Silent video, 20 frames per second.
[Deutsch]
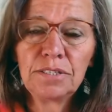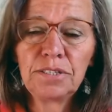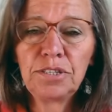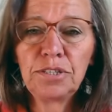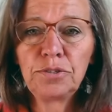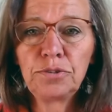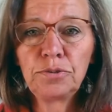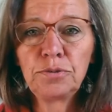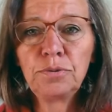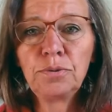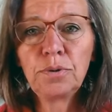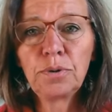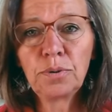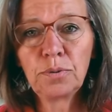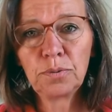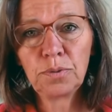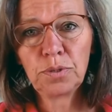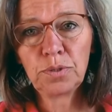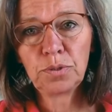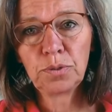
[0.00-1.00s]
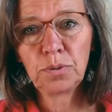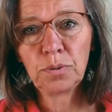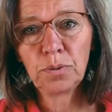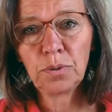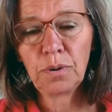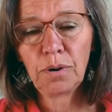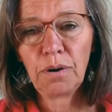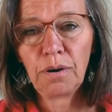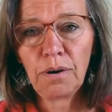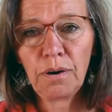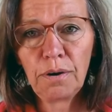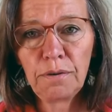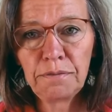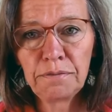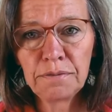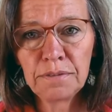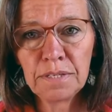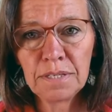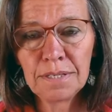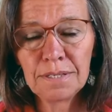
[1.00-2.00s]
die Türe und Tore
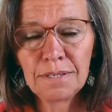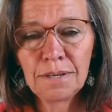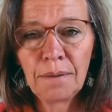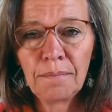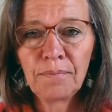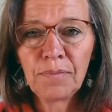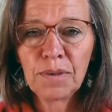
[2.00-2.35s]
öffnet